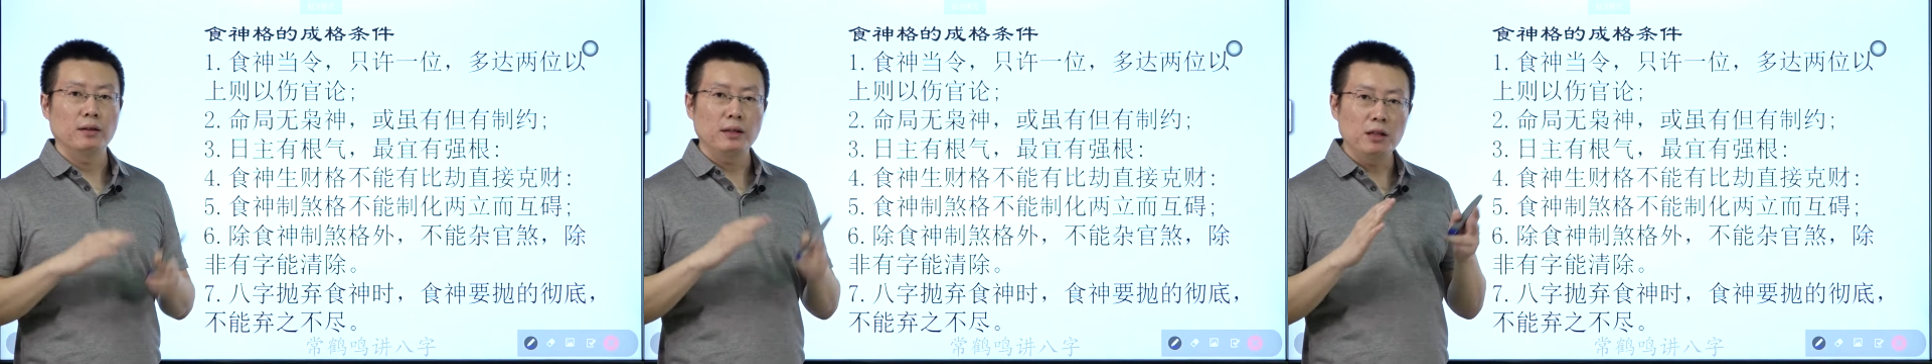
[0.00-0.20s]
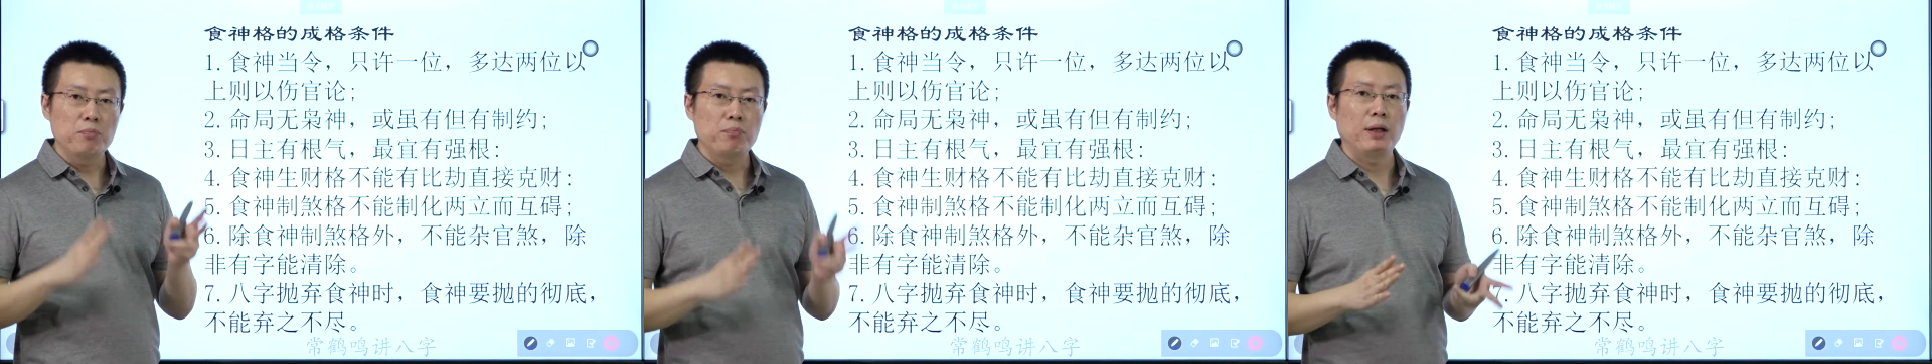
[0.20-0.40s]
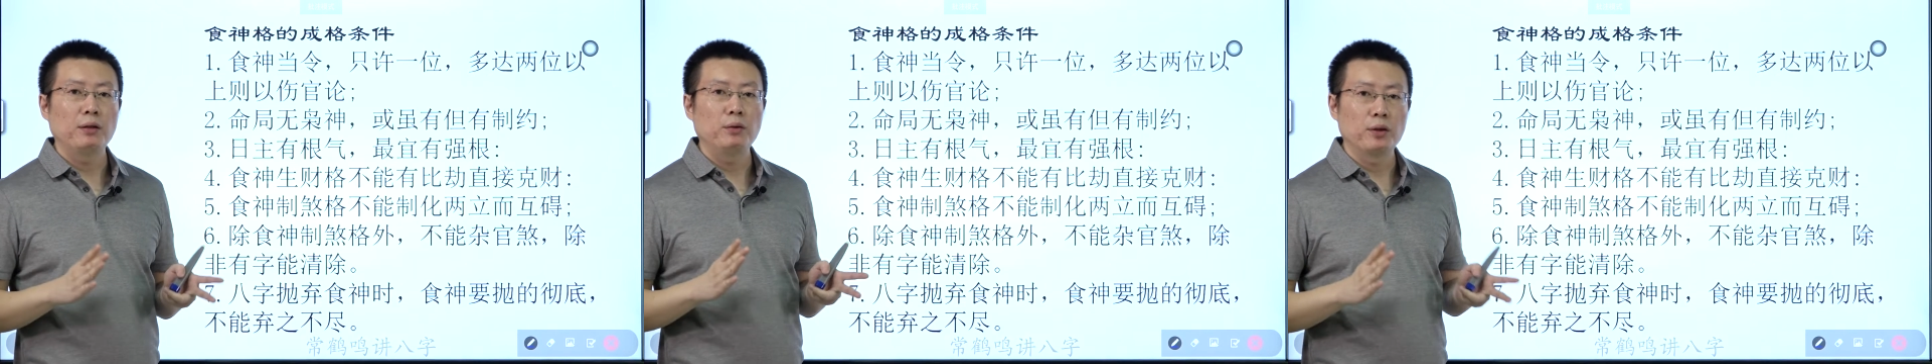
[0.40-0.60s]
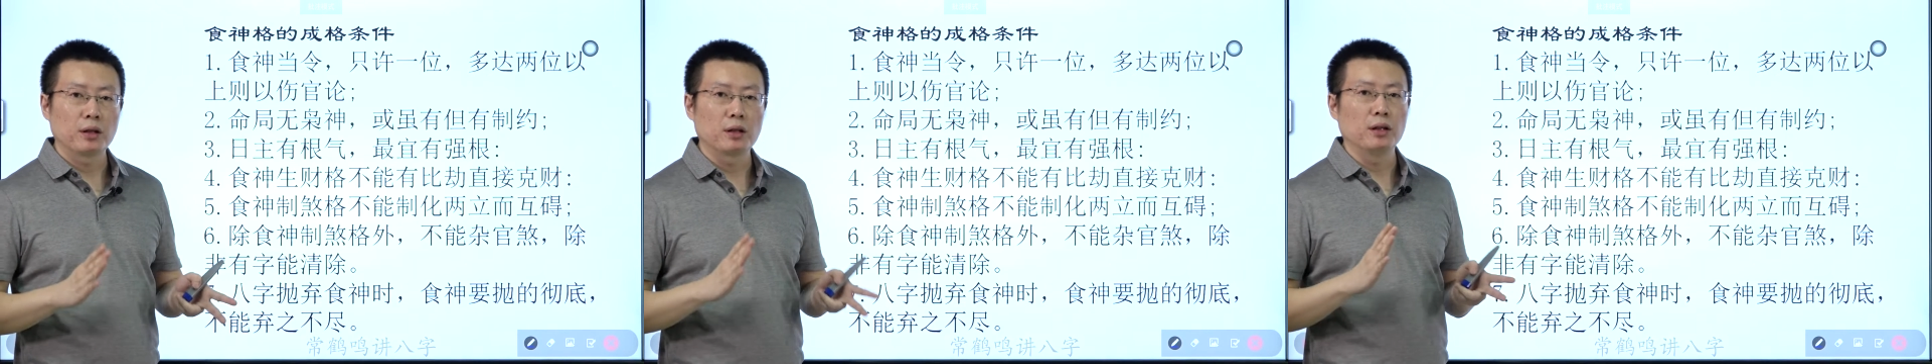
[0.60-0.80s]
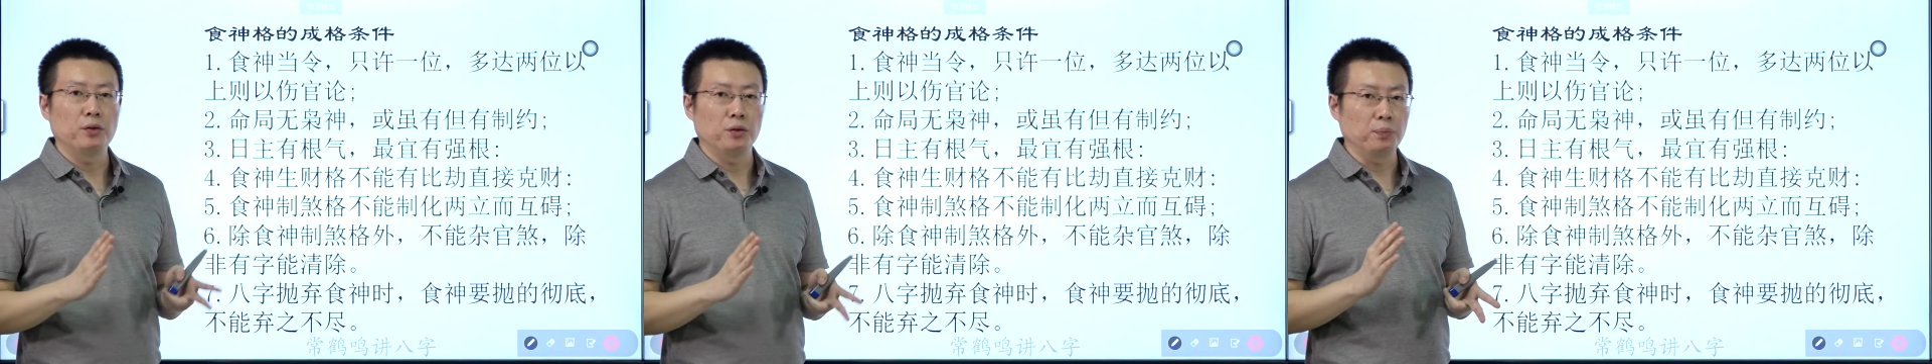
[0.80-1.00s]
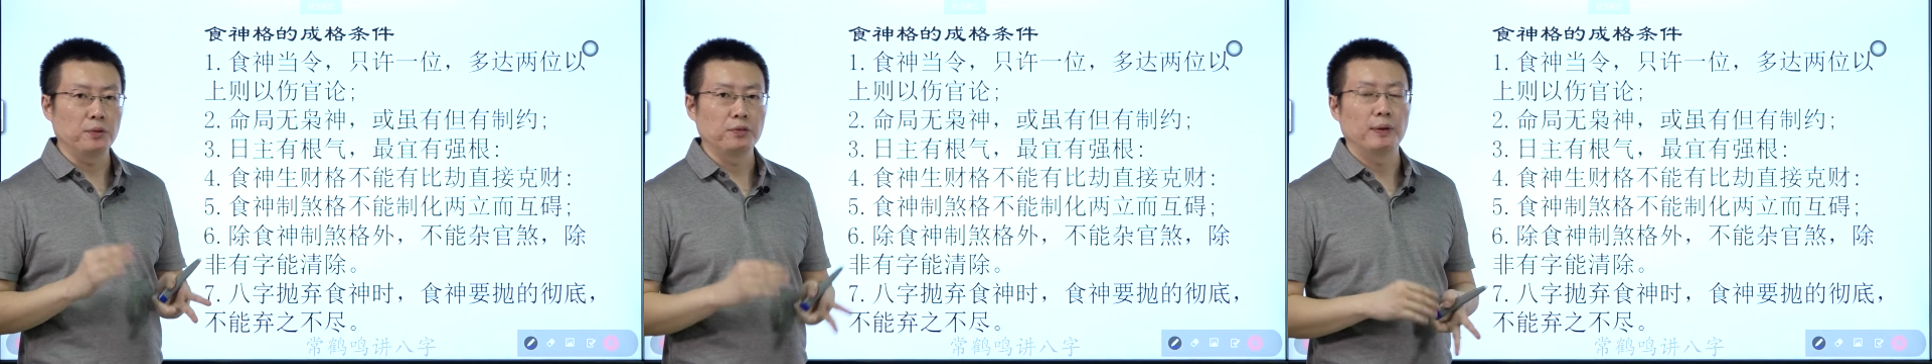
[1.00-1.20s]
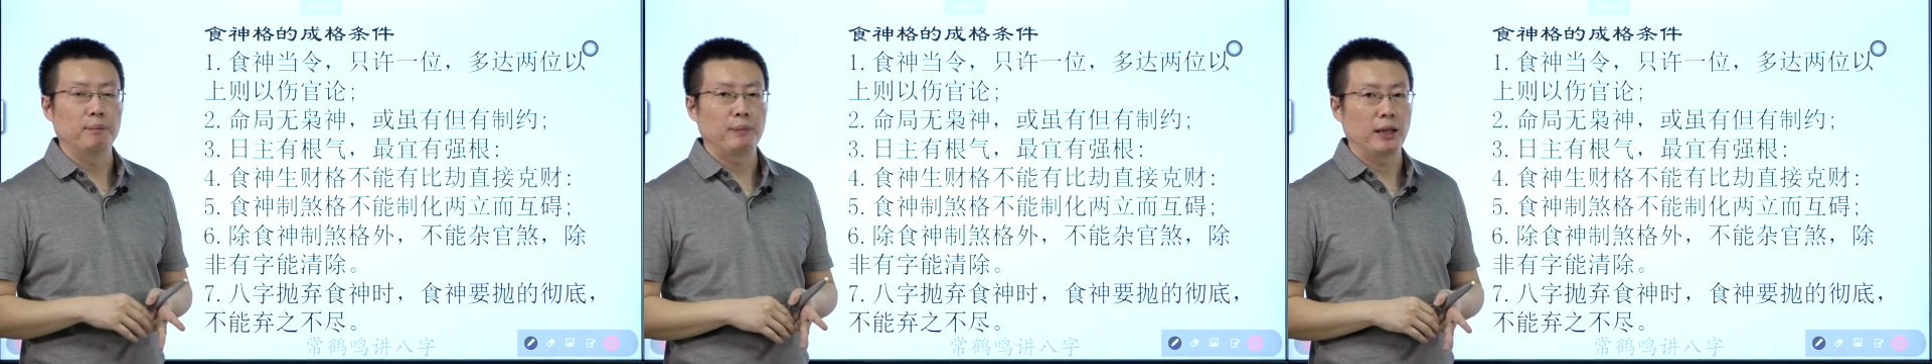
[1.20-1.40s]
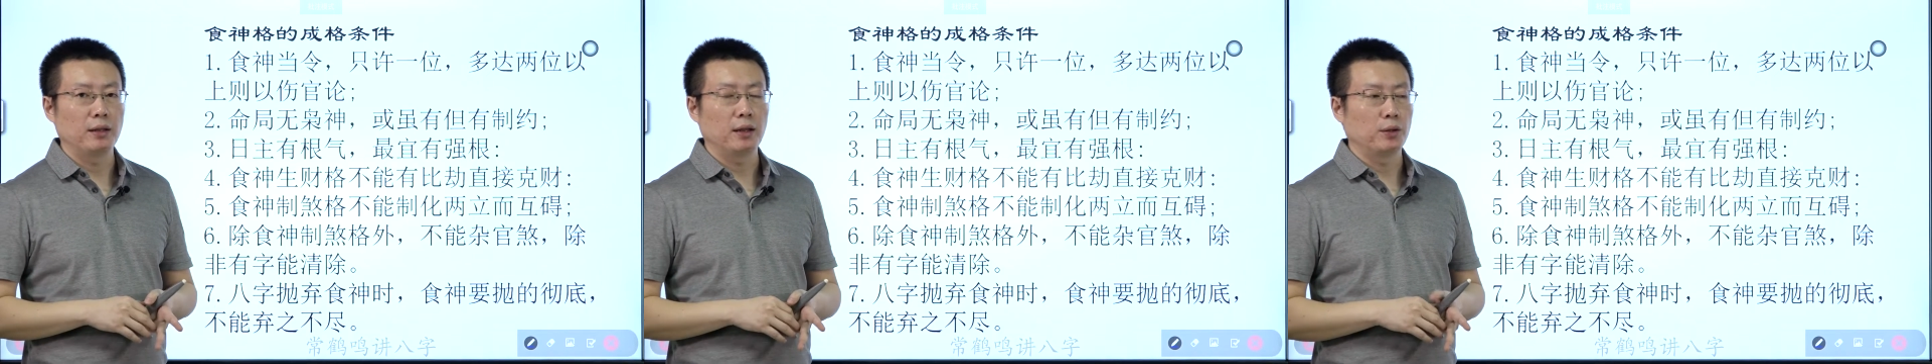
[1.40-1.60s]
一般论格局不分
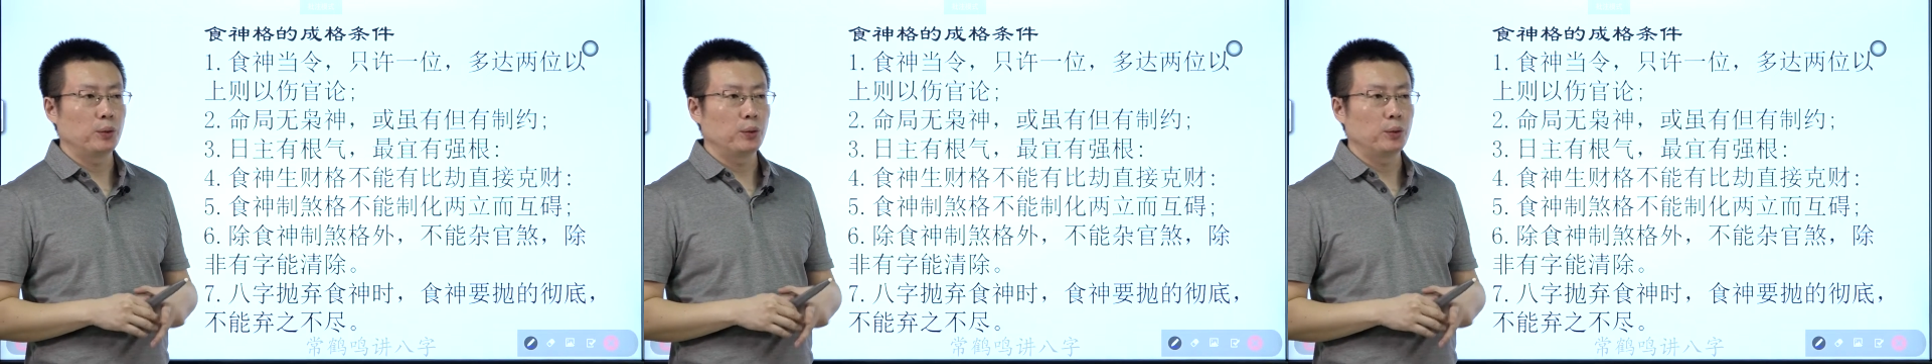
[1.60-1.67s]
偏正。